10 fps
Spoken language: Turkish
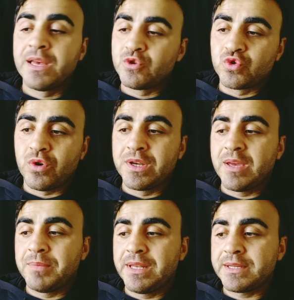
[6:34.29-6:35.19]

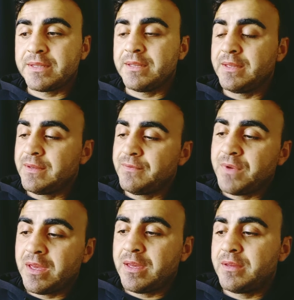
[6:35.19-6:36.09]
zorlayabilir e,
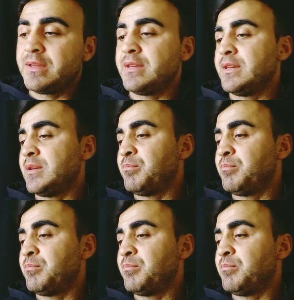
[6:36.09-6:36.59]
ve e,